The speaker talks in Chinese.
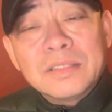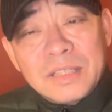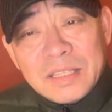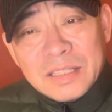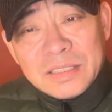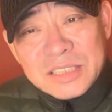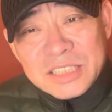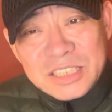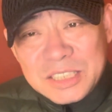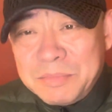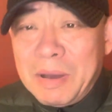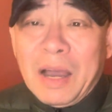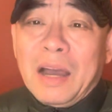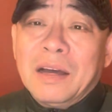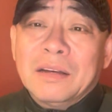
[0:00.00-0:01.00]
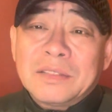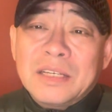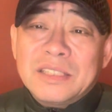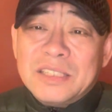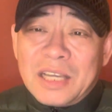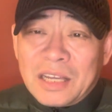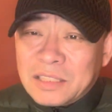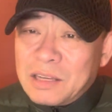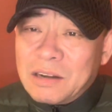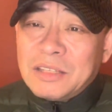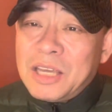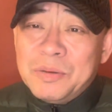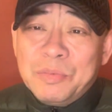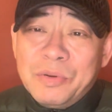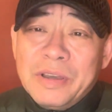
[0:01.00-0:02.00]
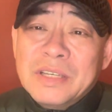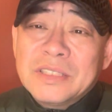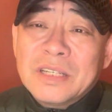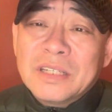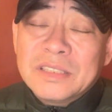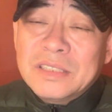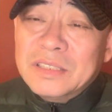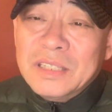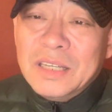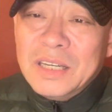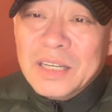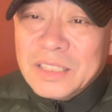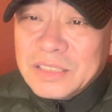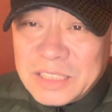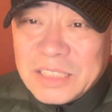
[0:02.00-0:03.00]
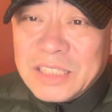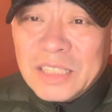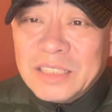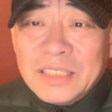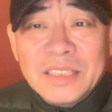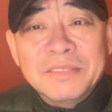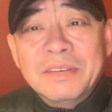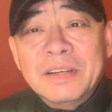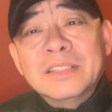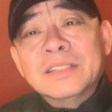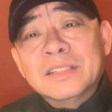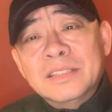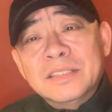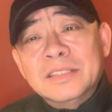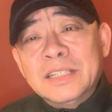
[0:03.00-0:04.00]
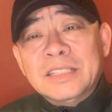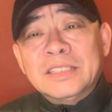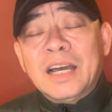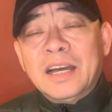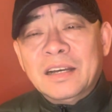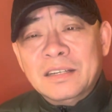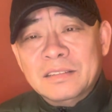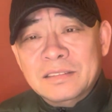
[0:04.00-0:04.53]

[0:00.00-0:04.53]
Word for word: 但是起码他想到了，他也不愿意相信这些人他妈立场、